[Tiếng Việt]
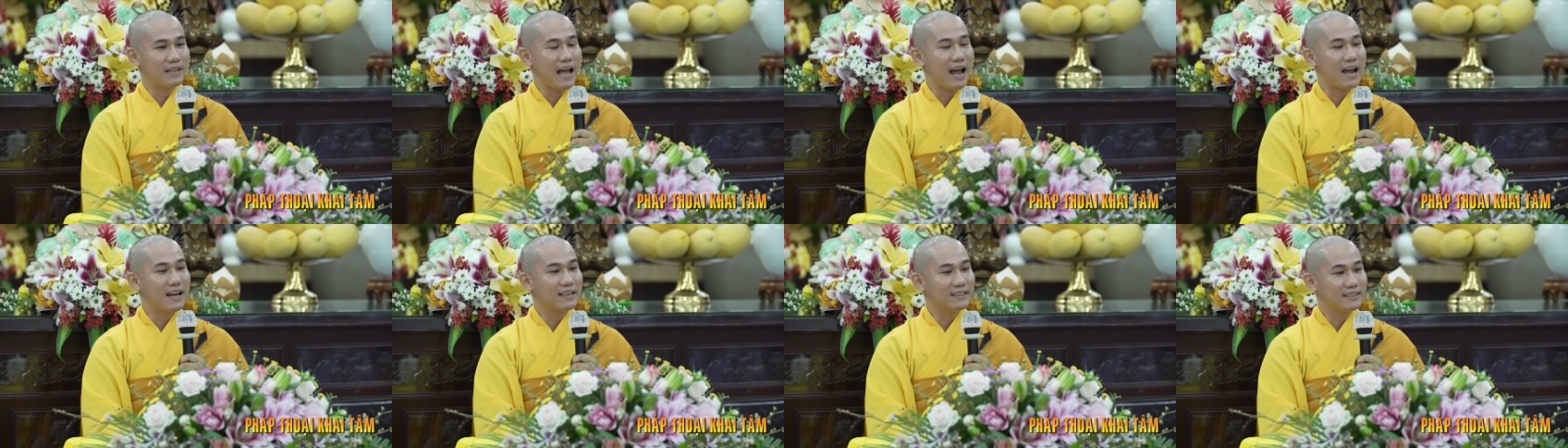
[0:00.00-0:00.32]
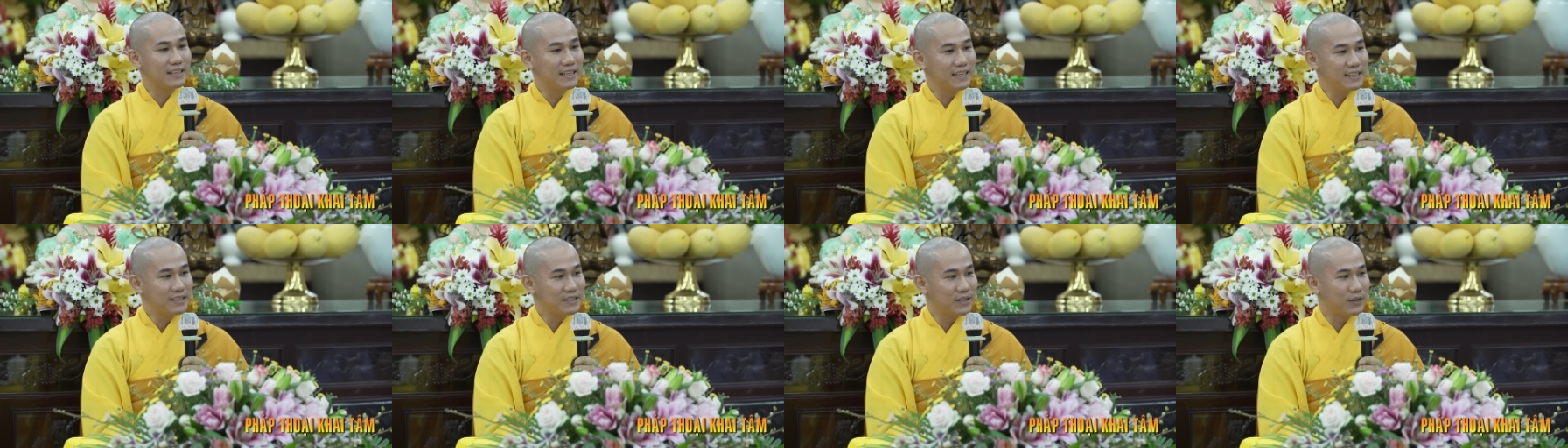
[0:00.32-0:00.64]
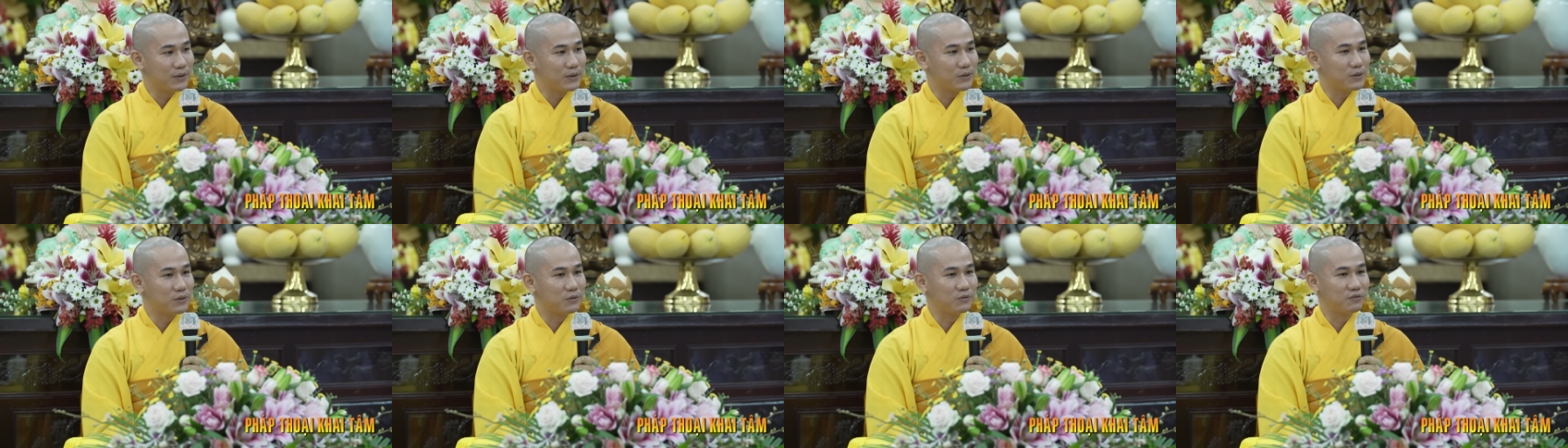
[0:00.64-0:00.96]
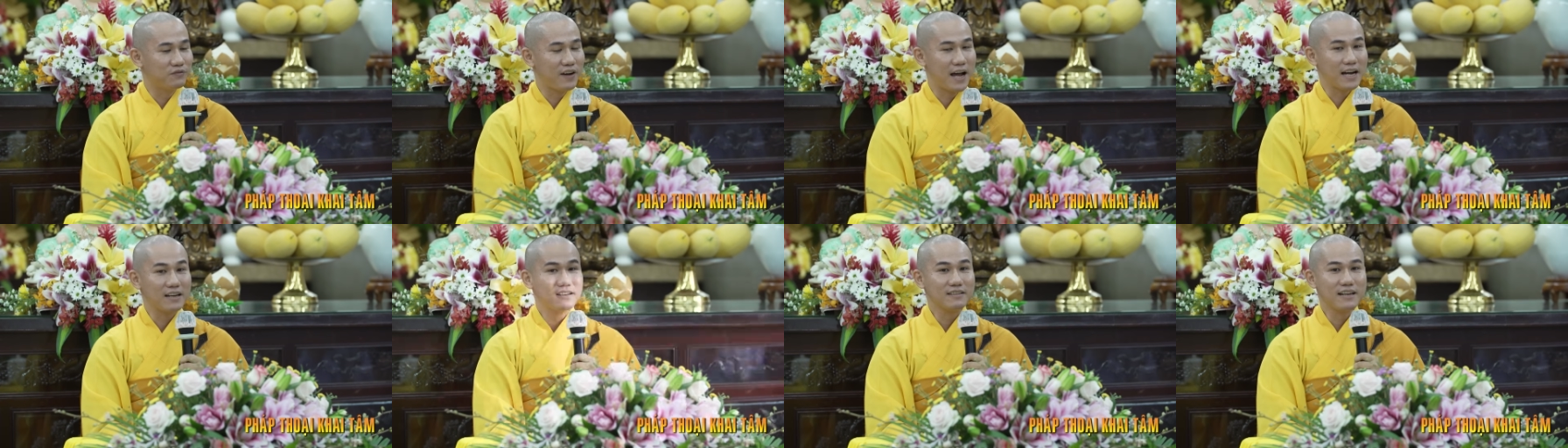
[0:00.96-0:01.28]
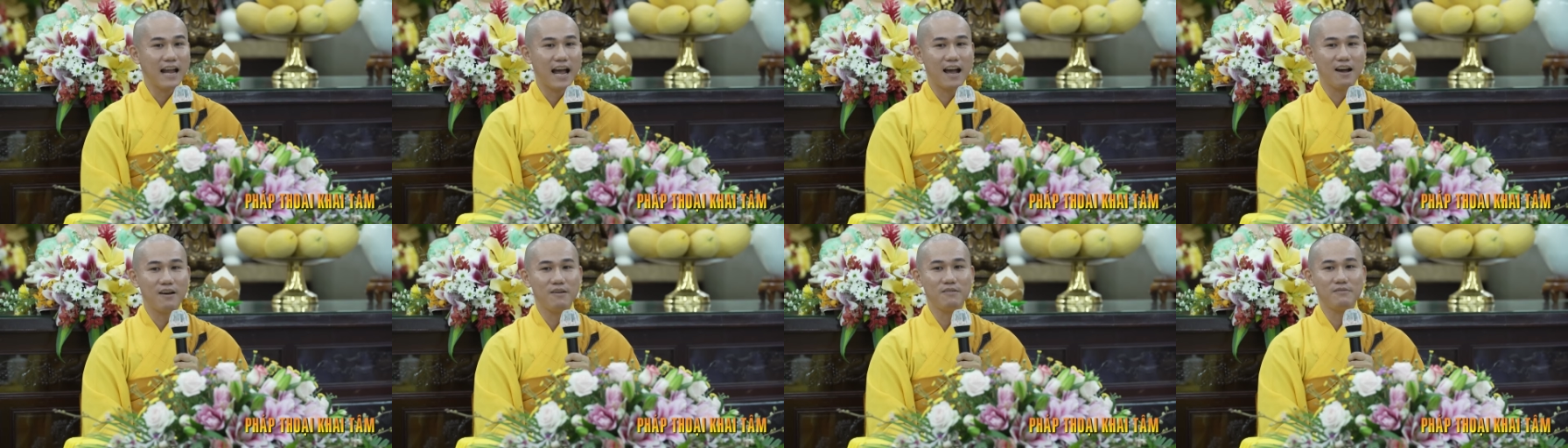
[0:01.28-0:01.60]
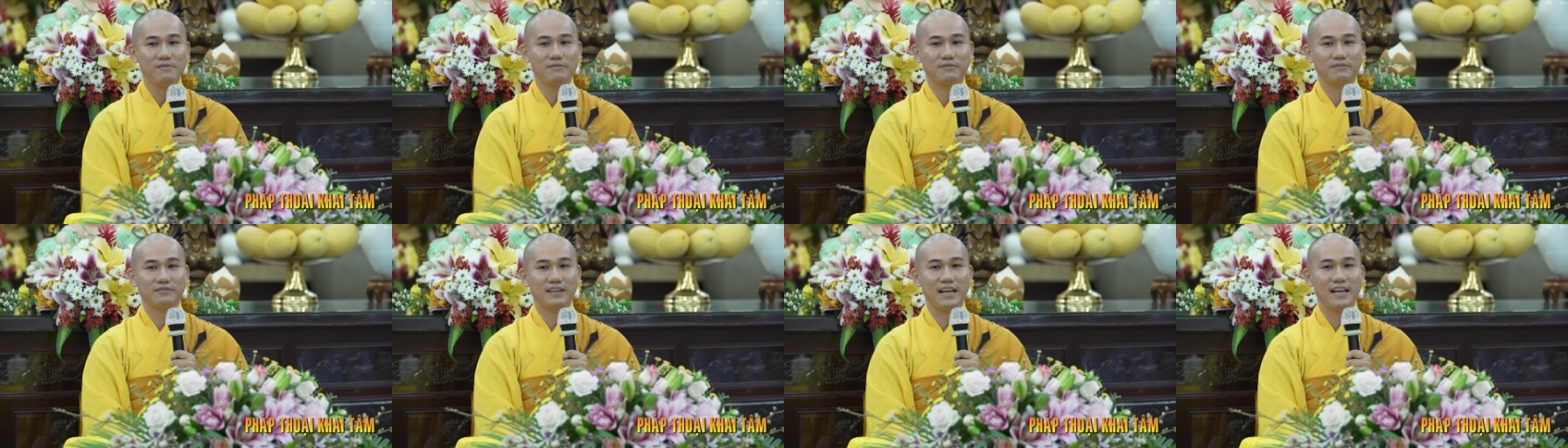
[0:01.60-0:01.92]
Thầy thí dụ phấn
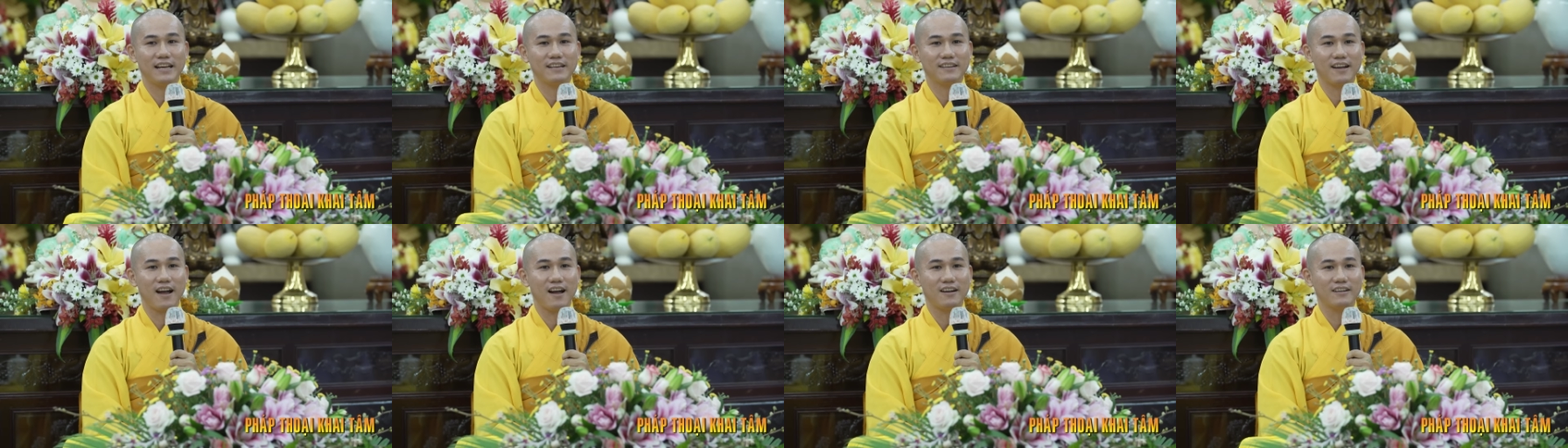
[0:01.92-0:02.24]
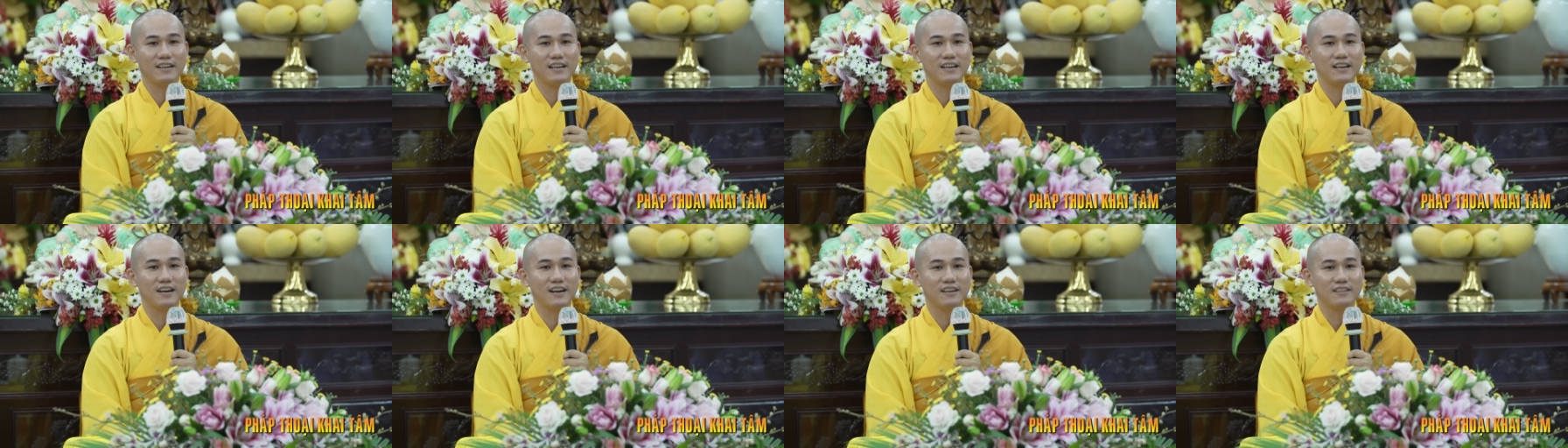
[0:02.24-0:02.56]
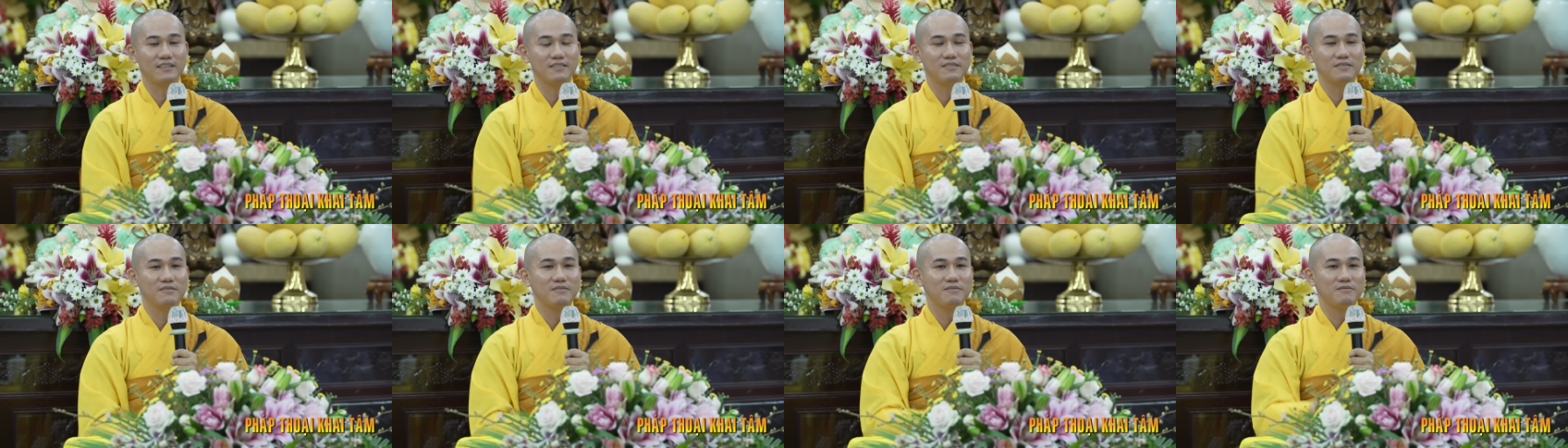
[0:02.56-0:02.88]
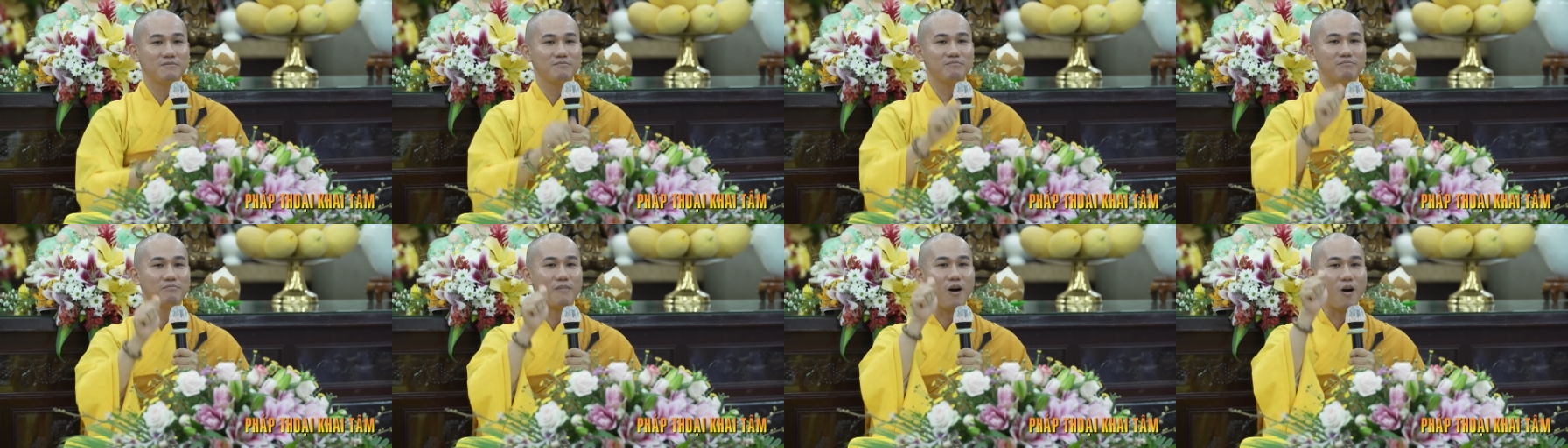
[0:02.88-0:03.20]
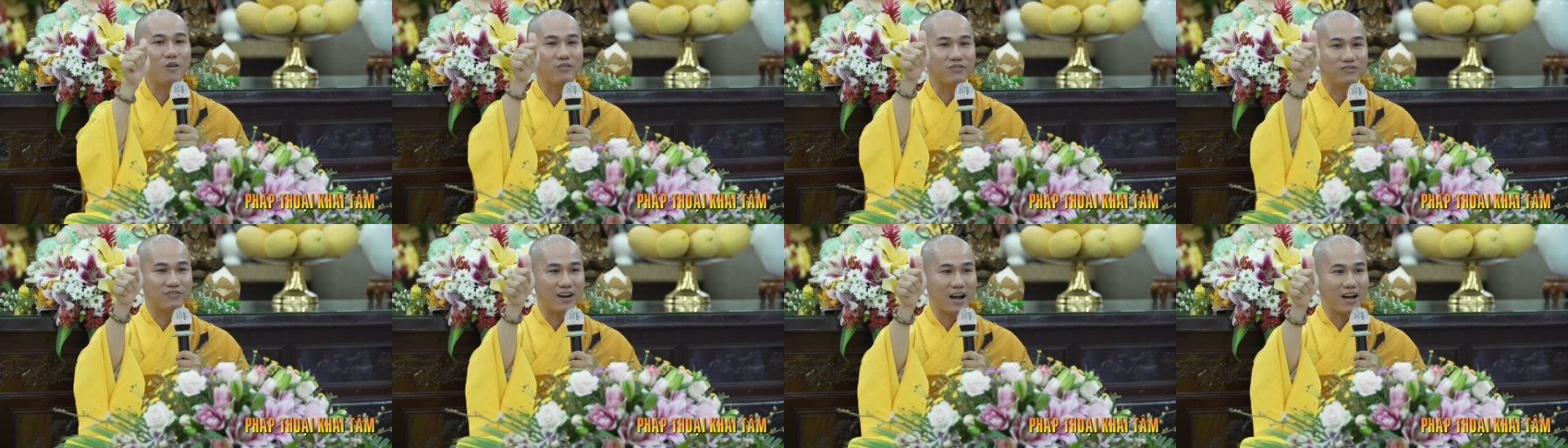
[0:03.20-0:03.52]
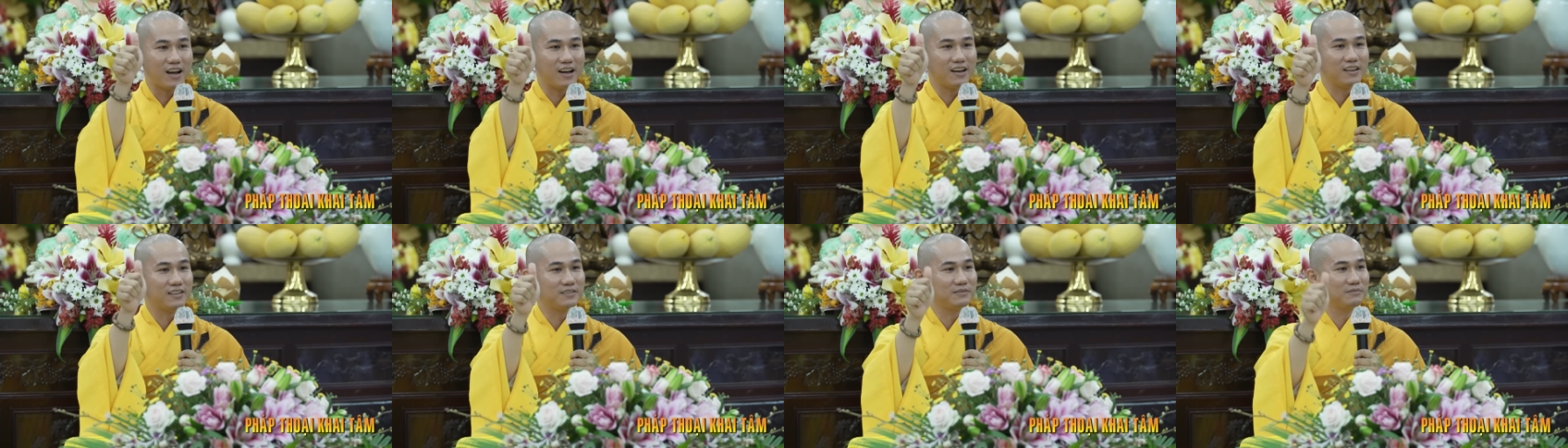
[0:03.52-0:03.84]
đấu để có được 1
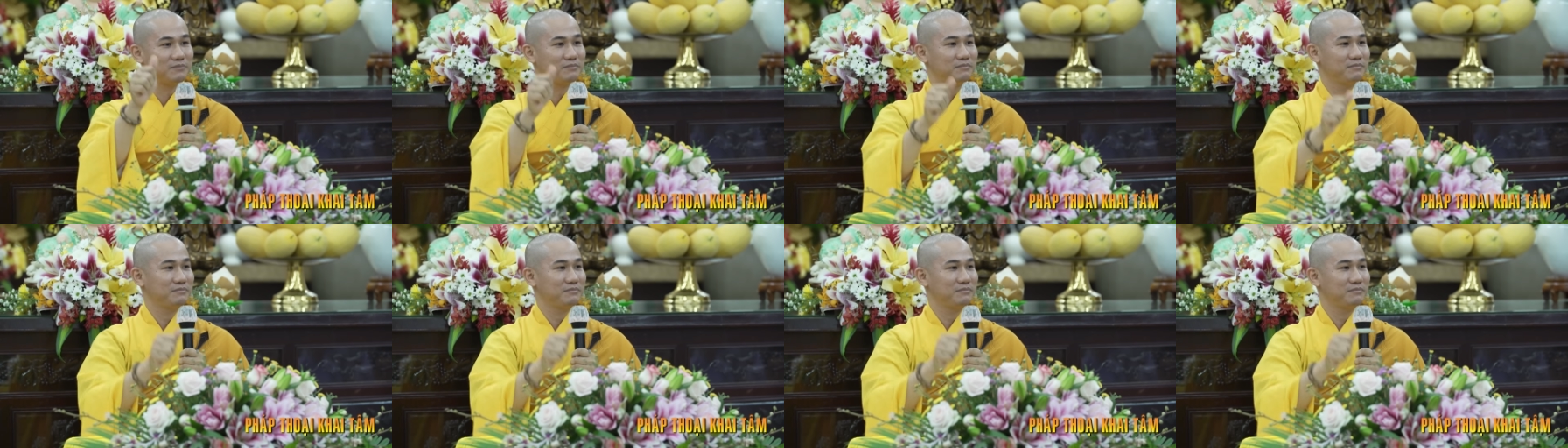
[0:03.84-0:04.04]
vợ.